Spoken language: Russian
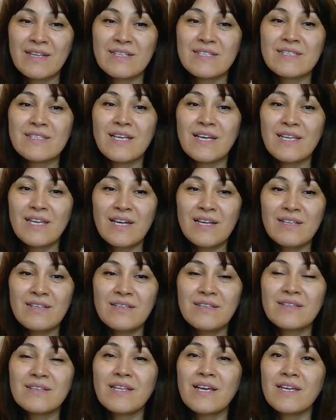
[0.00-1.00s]
Стоял
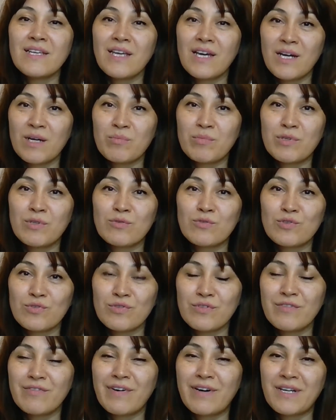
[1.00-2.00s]
ноябрь уж у
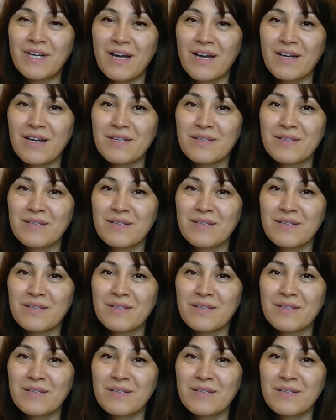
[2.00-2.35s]
двора.